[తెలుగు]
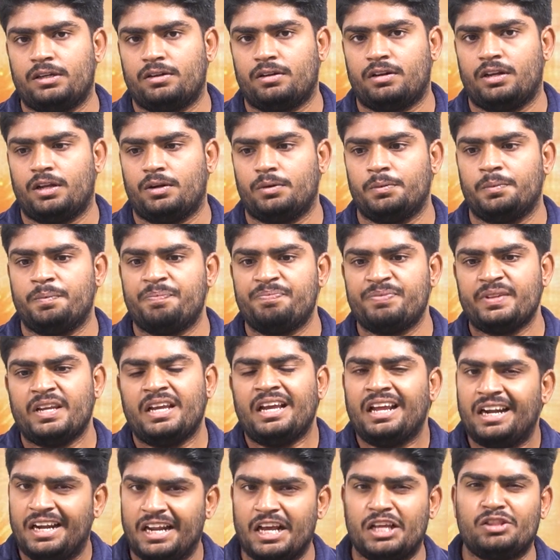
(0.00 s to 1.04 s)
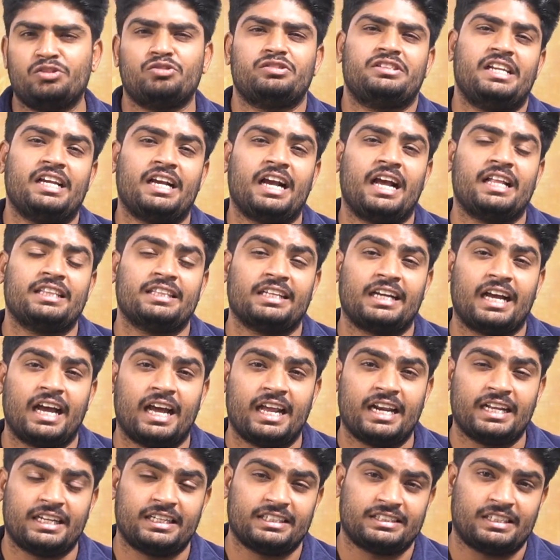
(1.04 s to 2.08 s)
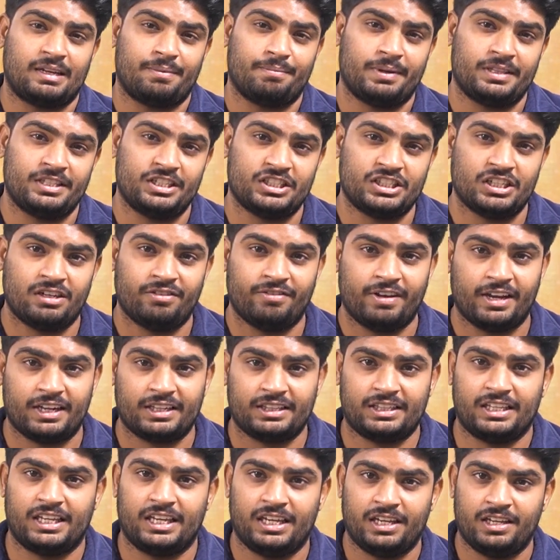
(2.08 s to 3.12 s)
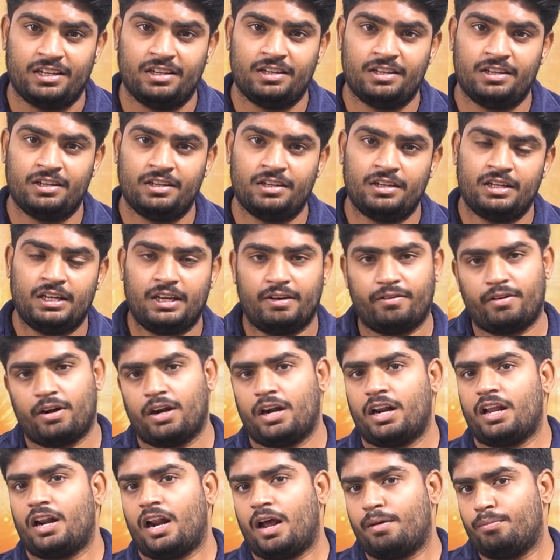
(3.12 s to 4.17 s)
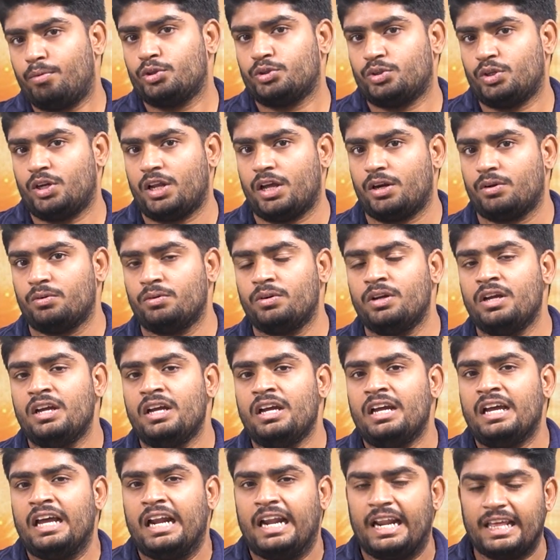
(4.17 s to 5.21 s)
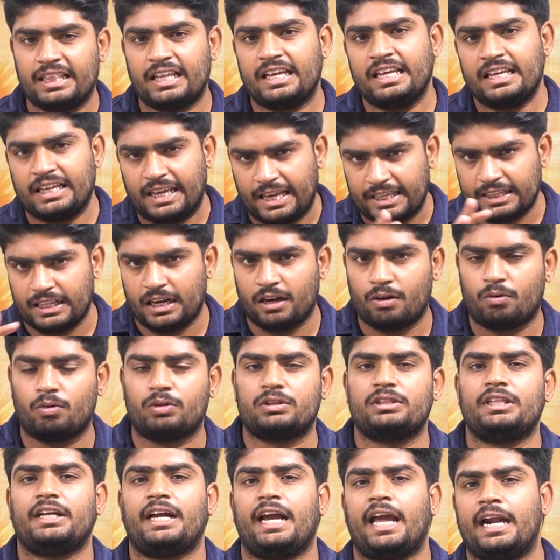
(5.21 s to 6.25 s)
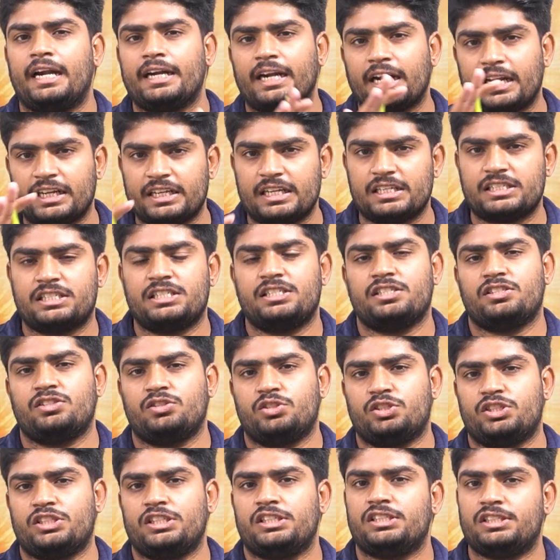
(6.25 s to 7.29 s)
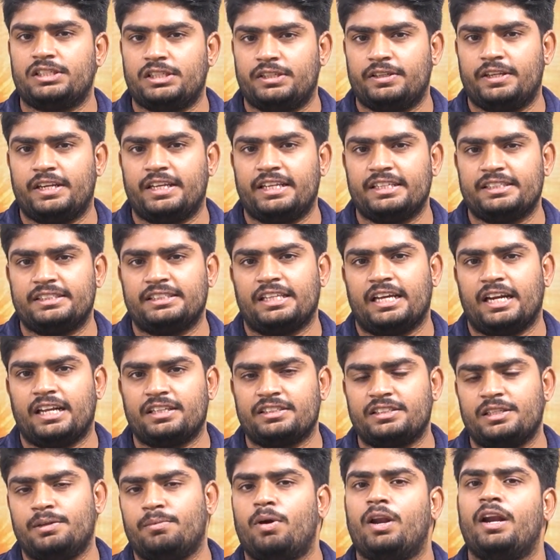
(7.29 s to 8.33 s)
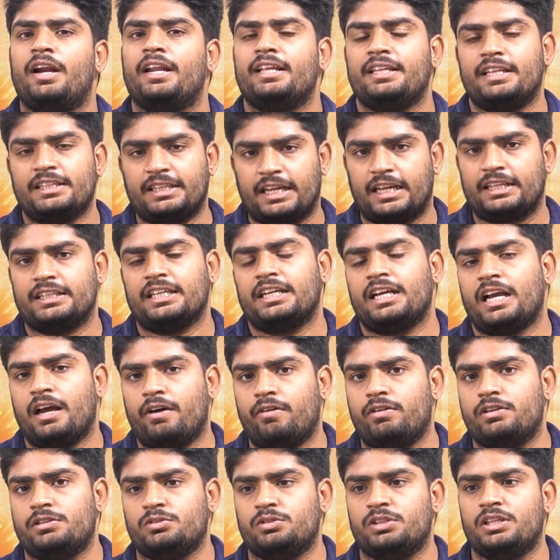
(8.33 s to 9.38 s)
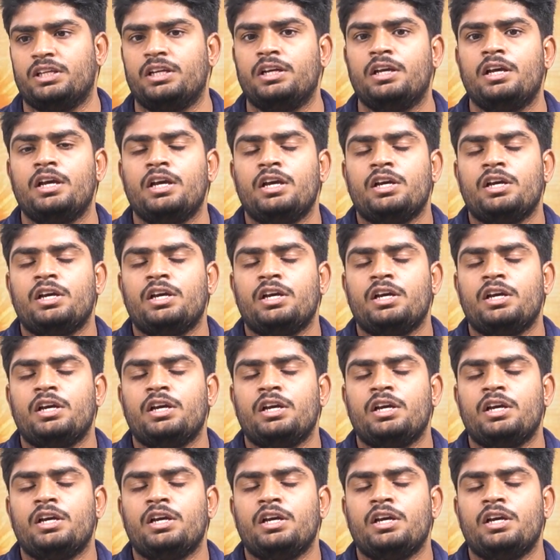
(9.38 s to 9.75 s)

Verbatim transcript: అంటున్నారు లేదు శ్రీకాంత్ గారికి సంబంధించిన వ్యక్తి ఎవరన్నా రాబోతున్నారు లేదా ఇంకేదైనా కొత్త క్యారెక్టరైజేషన్ సృష్టించి ఇరికిస్తారా సినిమాలు అనేది అర్థం కావాల్సింది